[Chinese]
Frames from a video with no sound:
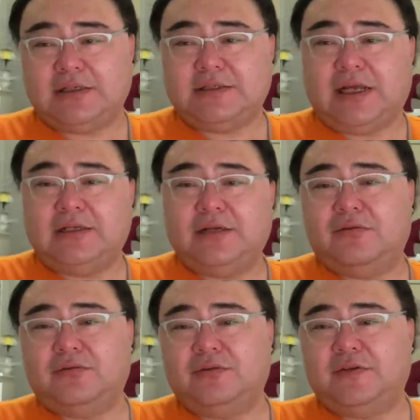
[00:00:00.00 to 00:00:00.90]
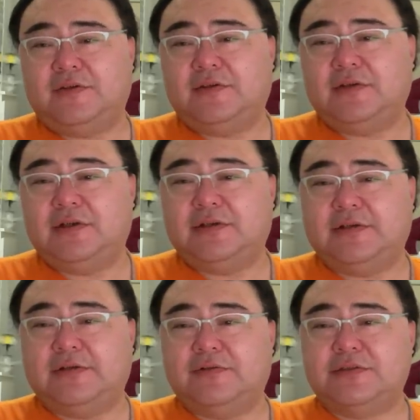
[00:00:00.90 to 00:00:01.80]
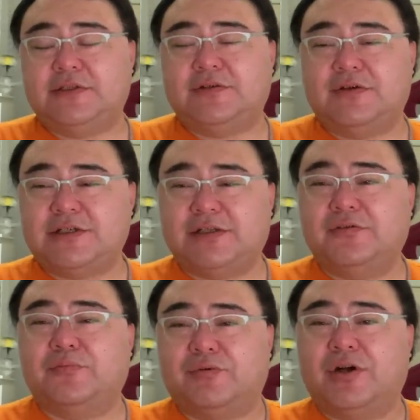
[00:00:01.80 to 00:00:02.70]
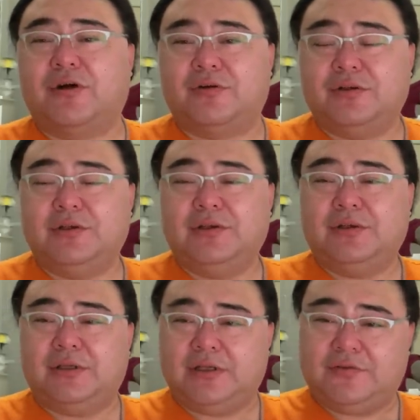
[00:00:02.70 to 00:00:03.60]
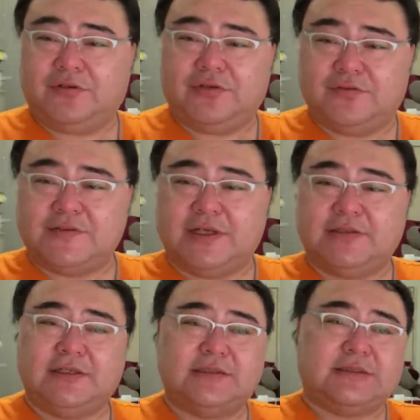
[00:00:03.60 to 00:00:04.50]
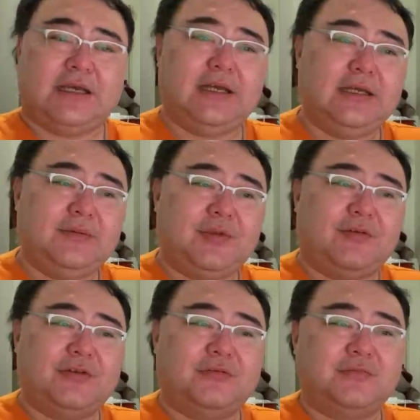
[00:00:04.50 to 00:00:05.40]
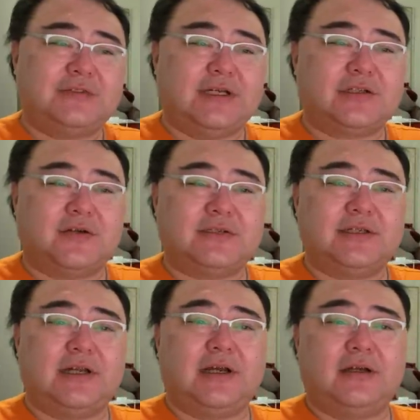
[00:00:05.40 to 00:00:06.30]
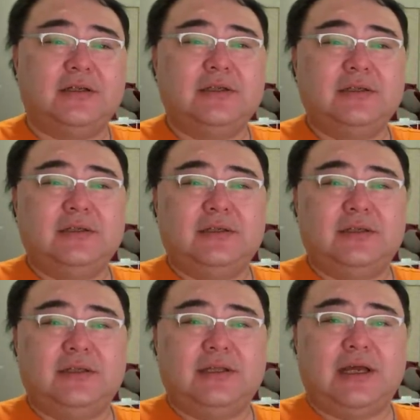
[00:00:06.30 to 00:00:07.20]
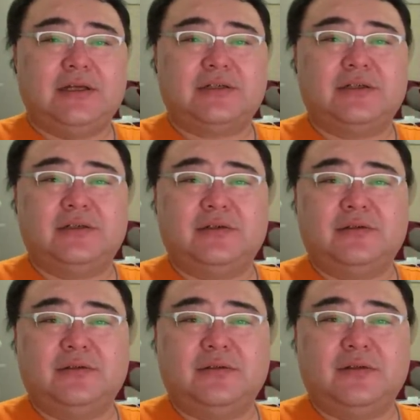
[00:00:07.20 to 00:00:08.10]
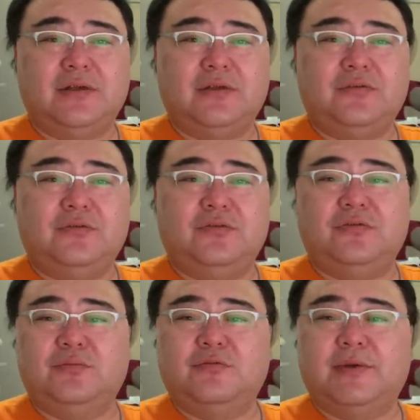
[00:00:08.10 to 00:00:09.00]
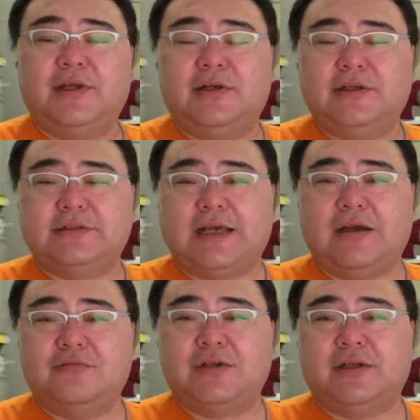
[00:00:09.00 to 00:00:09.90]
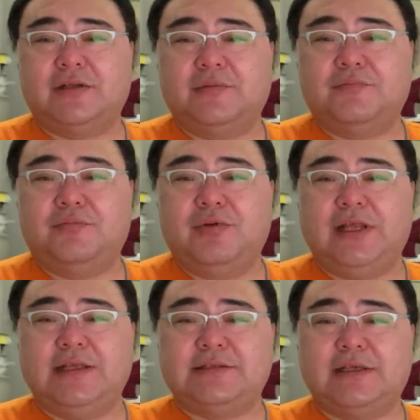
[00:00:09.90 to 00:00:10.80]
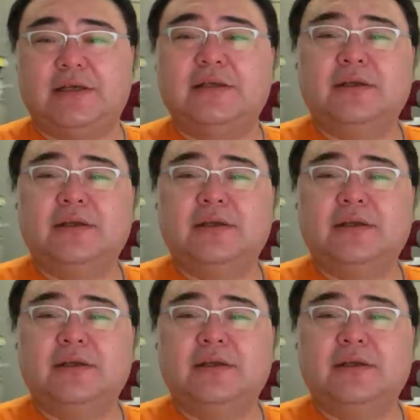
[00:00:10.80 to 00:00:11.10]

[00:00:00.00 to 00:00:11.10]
打这种这些东西。你就说这些东西不够，就会出现一些在，比方说我们在朝鲜战场，一开始可能军需部门和财务上的不理解，